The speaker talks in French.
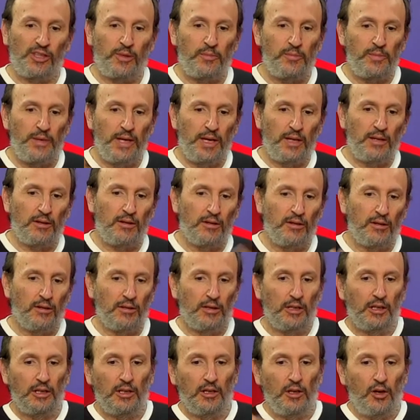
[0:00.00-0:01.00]
j'aime bien
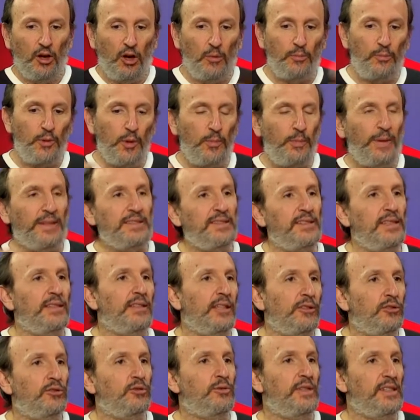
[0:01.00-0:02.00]
un peu penser
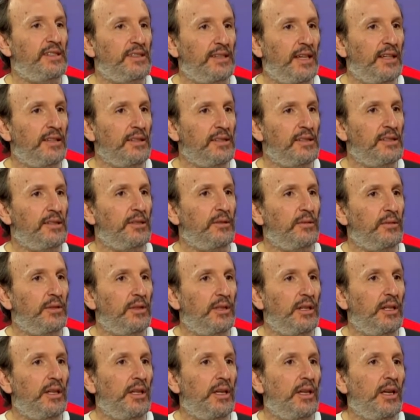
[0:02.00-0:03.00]
dans tous les sens
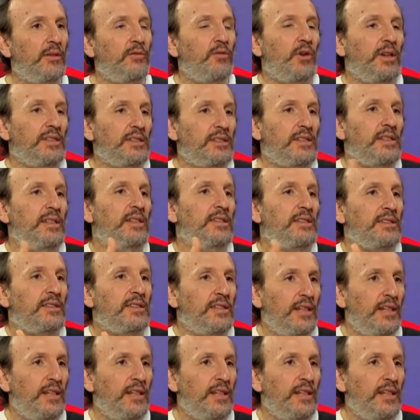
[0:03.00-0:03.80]
et, voir ce qu'il, ce